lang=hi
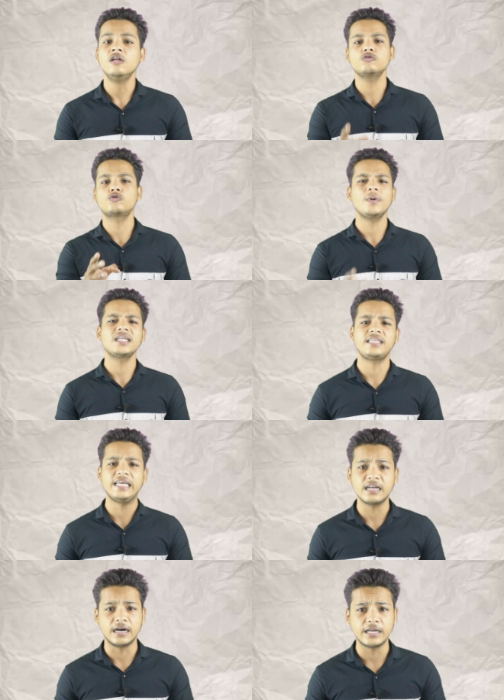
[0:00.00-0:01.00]
तो सुबह
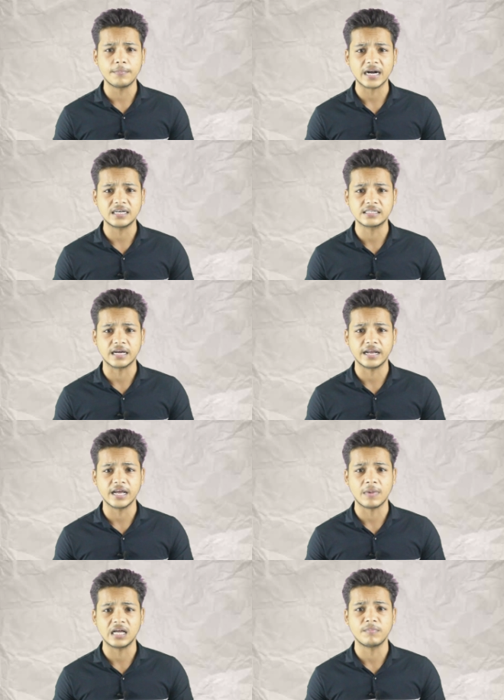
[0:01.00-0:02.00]
तीन घंटे प्रैक्टिस करने
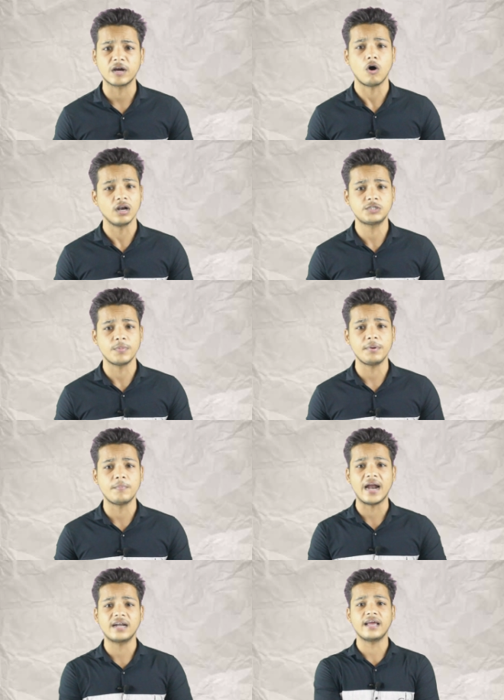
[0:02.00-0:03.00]
के बाद मैं कॉलेज में भी
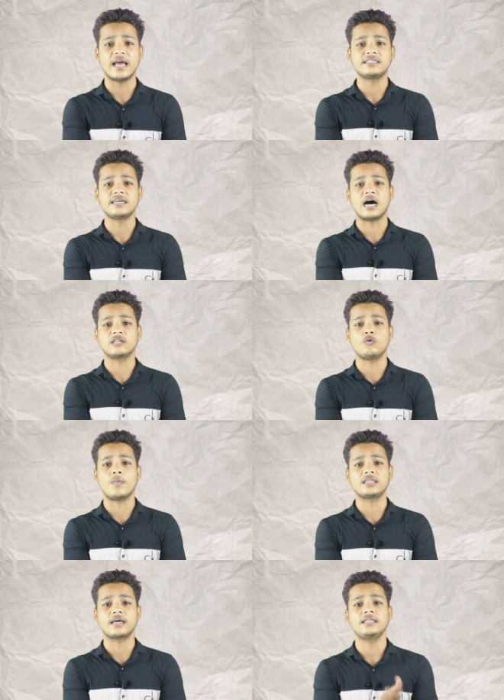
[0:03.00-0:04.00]
बैठ के ऐसे हाथ
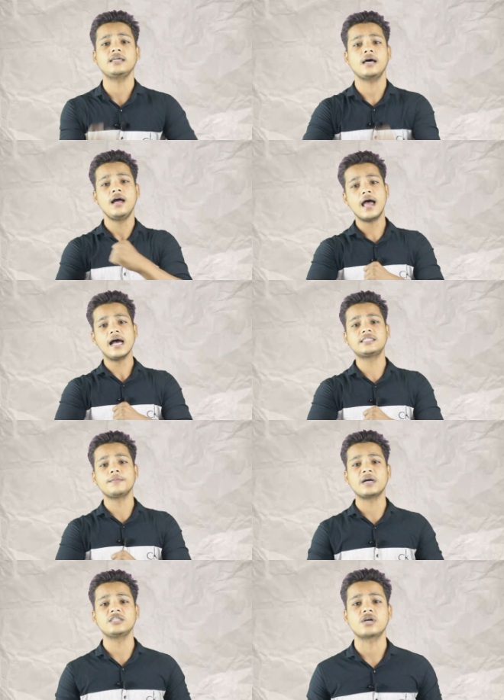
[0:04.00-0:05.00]
घुमाता रहता था
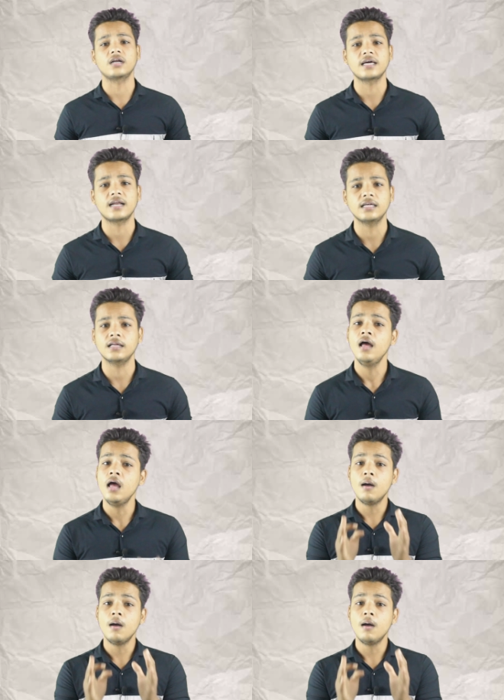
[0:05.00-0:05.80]
ऐसे पंच करता रहता